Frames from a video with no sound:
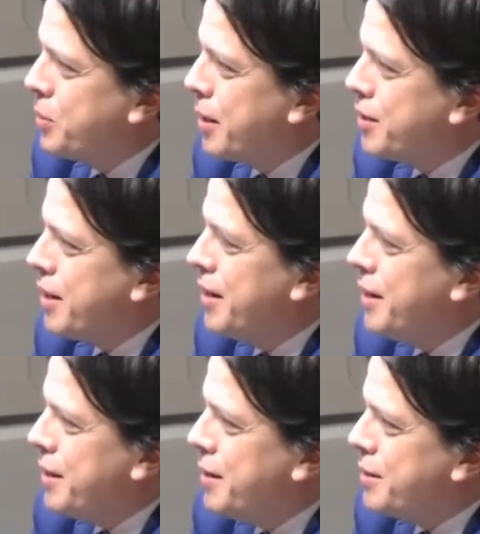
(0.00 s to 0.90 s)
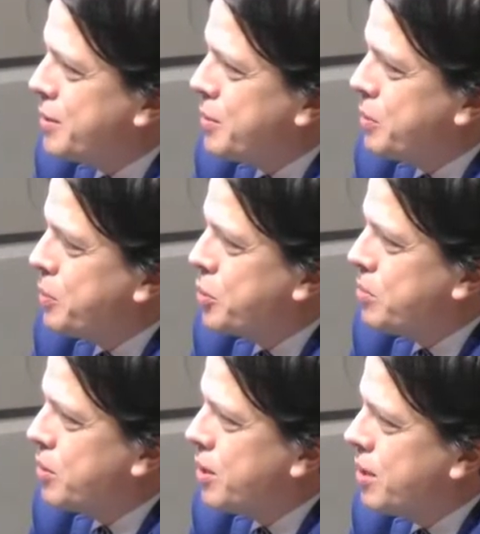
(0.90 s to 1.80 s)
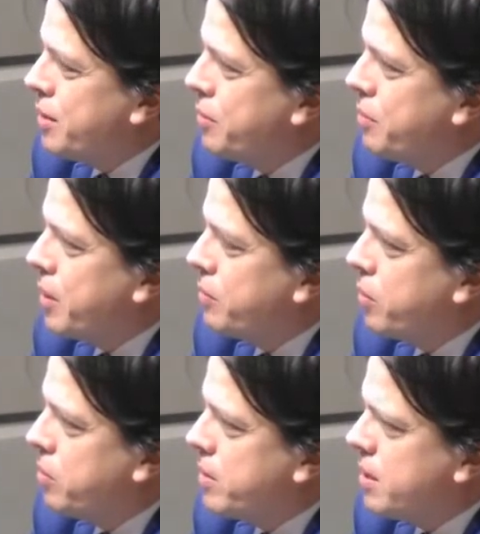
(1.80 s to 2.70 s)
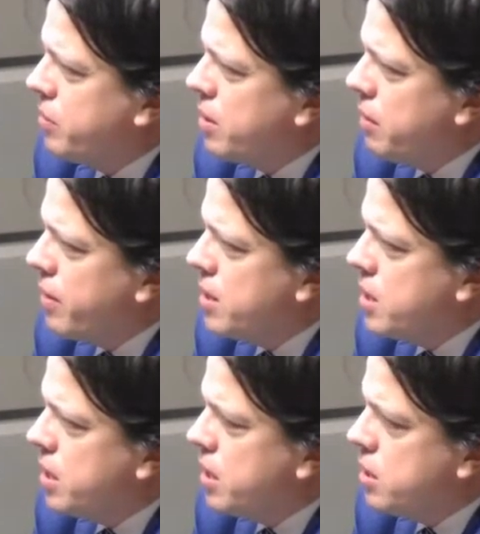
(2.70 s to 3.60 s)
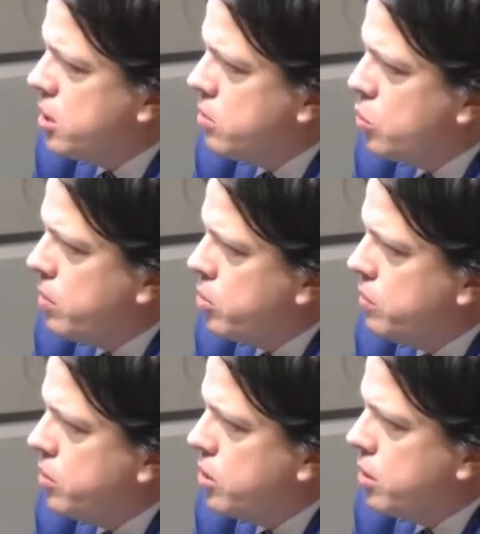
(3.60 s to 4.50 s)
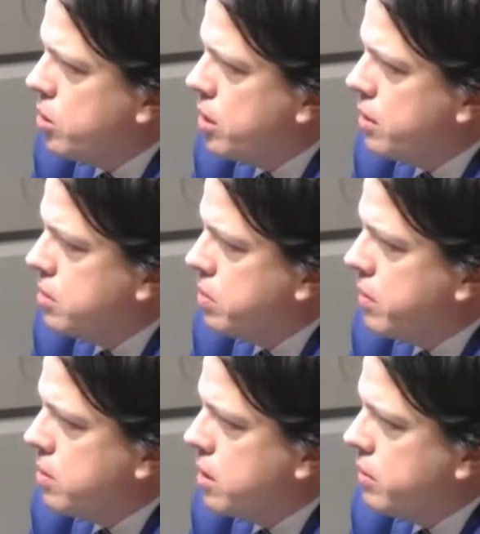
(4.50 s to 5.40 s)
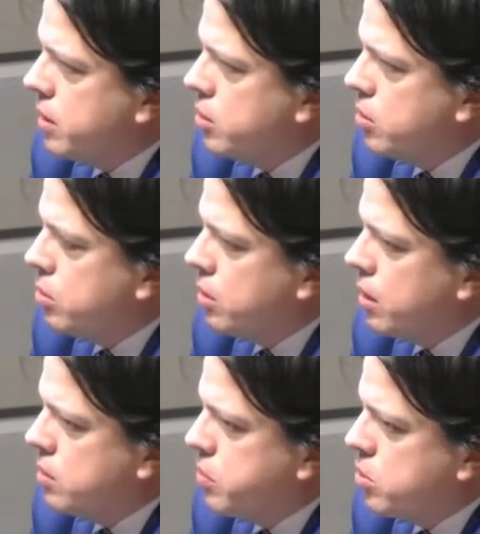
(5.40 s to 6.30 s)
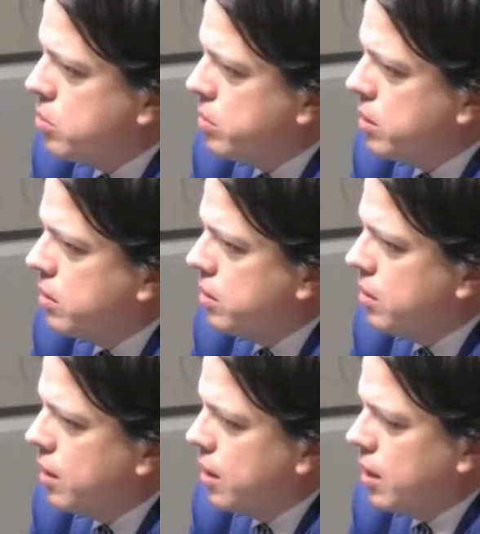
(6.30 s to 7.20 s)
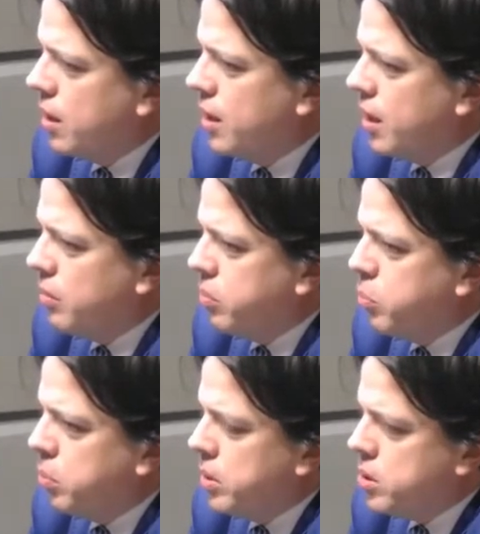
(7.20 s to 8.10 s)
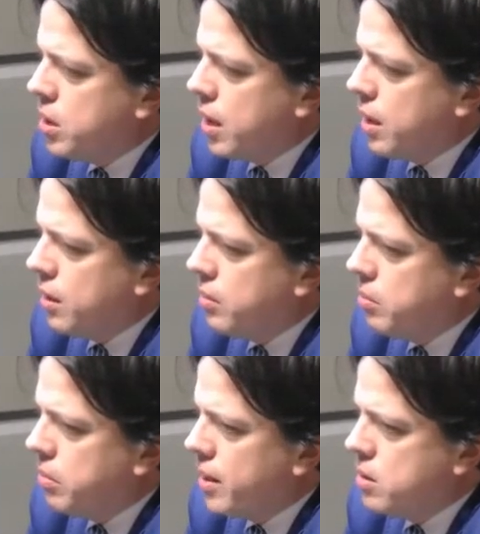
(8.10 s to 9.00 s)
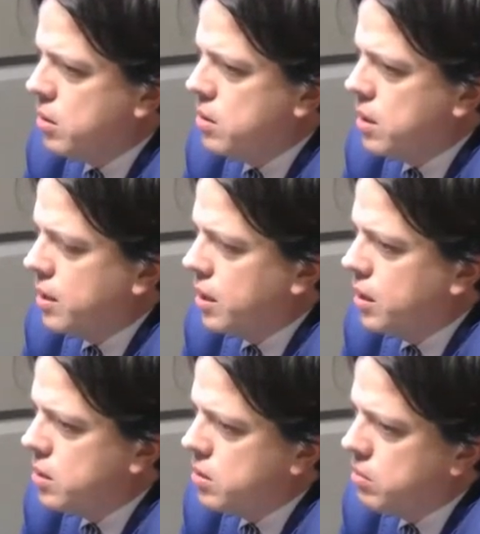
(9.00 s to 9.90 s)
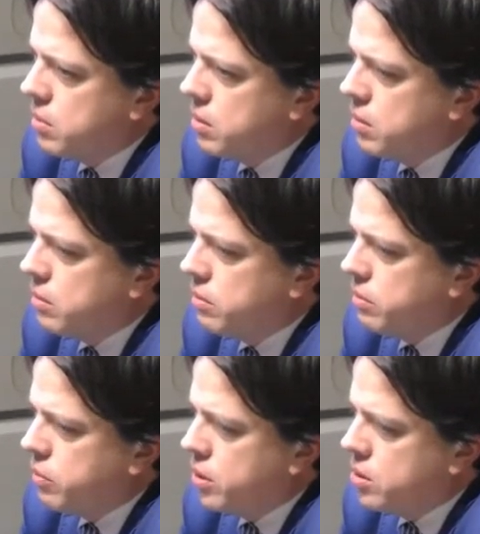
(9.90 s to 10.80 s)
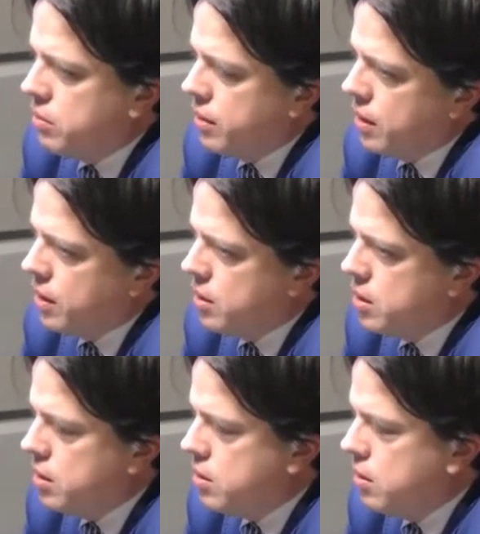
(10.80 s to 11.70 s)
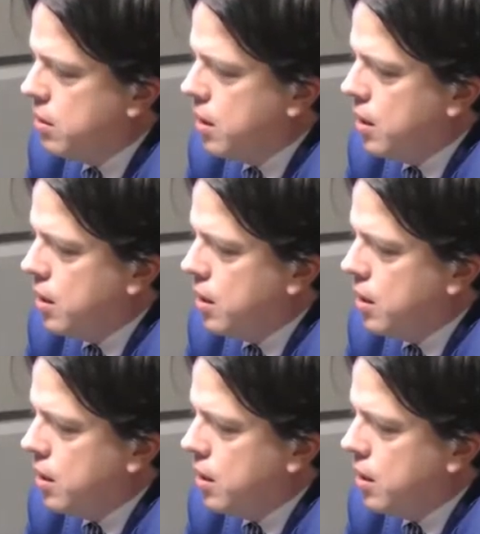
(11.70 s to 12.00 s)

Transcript: słuchacze słyszą, co się dzieje w Platformie. Zaw- rywalizacja nie jest niczym złym, oczywiście, jeżeli jest prowadzona w jakiś kulturalny sposób i, i, i takie publiczne bardzo ostre ataki nie są e, właściwe, ale jeżeli jest to e,